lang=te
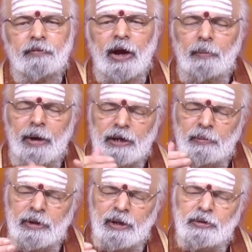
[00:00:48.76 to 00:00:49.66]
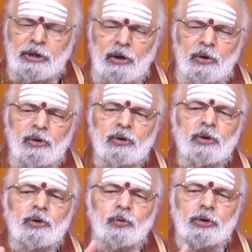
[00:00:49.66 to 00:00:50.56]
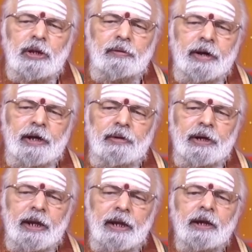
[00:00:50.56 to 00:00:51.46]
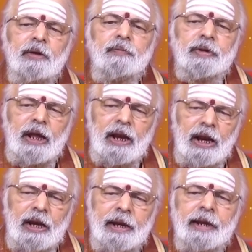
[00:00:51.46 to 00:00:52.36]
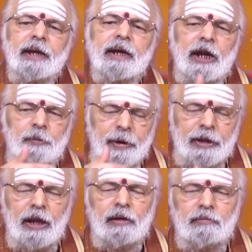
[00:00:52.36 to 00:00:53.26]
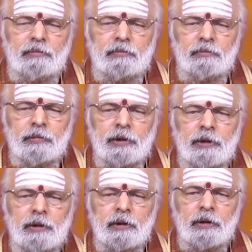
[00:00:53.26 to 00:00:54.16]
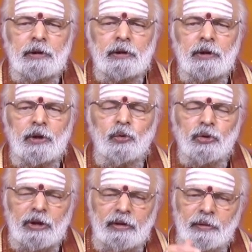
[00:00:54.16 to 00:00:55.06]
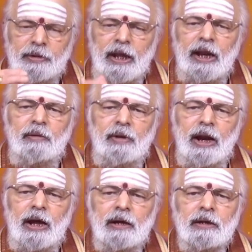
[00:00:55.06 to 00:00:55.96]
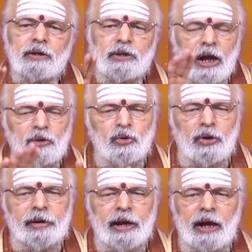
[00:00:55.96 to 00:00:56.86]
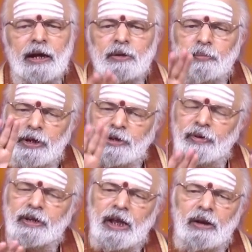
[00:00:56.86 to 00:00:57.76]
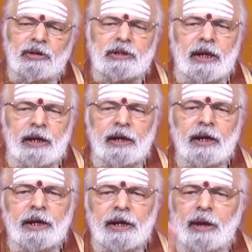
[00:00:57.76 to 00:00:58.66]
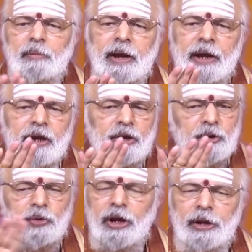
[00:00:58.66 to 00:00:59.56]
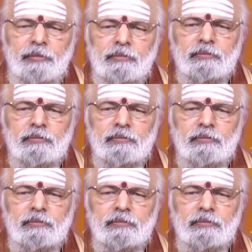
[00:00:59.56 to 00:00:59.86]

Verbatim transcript: వ్యాపార సంబంధిత విషయాల్లో నూతనమైనటువంటి విధానాల్ని కనిపెడతారు నూతనమైన విధానాల వల్ల సానుకూలమైన మంచి ఫలితాలే వస్తాయి ఏమీ దిగులు లేదు